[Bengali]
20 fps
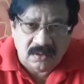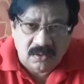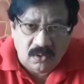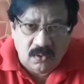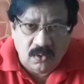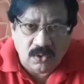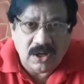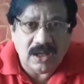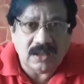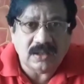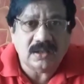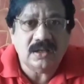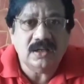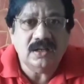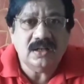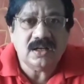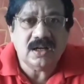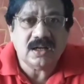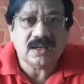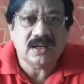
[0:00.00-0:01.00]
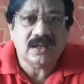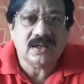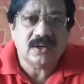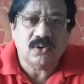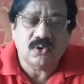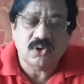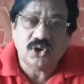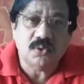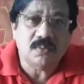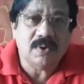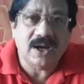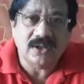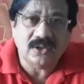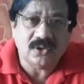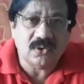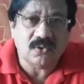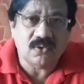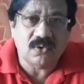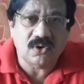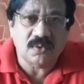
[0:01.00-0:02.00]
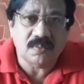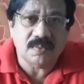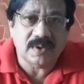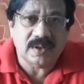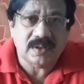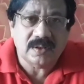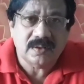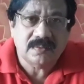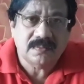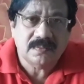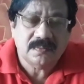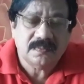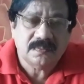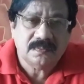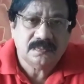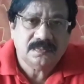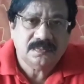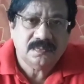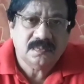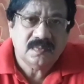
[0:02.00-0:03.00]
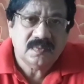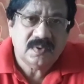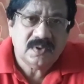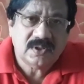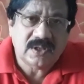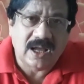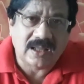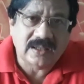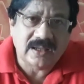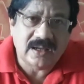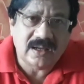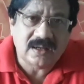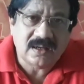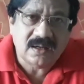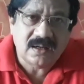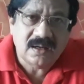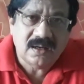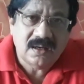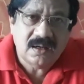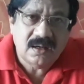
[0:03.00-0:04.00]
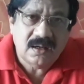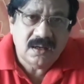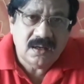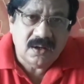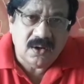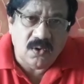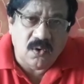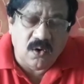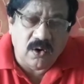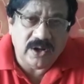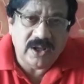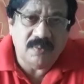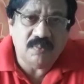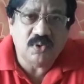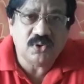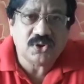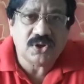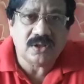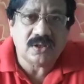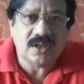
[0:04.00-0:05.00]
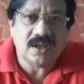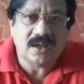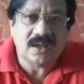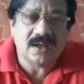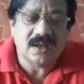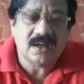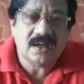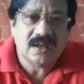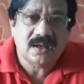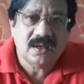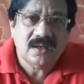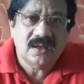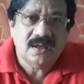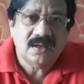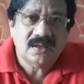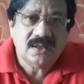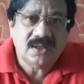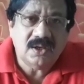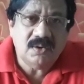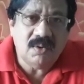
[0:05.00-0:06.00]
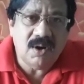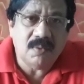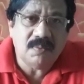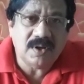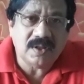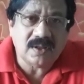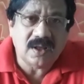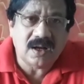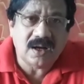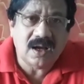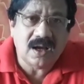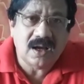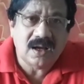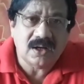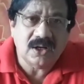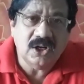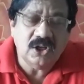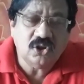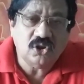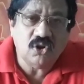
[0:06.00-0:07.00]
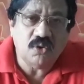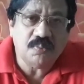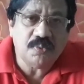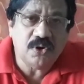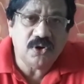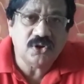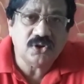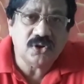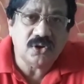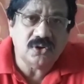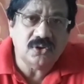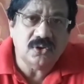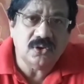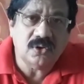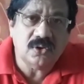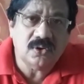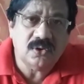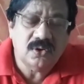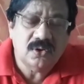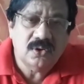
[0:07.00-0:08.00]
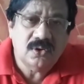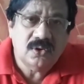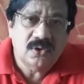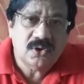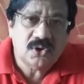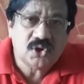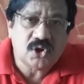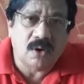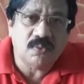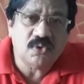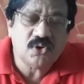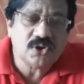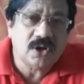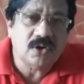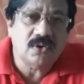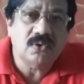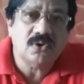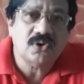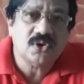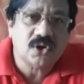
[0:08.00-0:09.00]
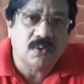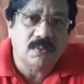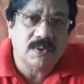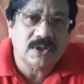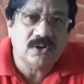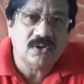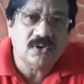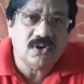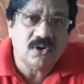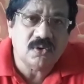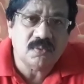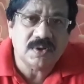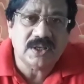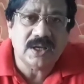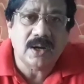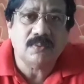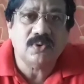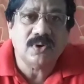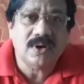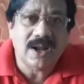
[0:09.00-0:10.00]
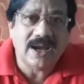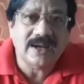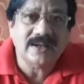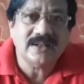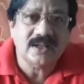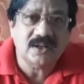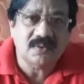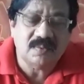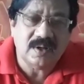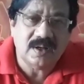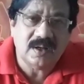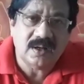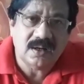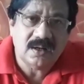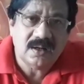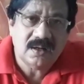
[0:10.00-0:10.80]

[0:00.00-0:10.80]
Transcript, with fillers: গোটা দিনটাকে অতিবাহিত করবে তাদের ঘরে বসে থেকে কিভাবে তারা নিত্য প্রয়োজনীয় সমস্যাগুলো সমাধান করবে যেমন লাইটের বিল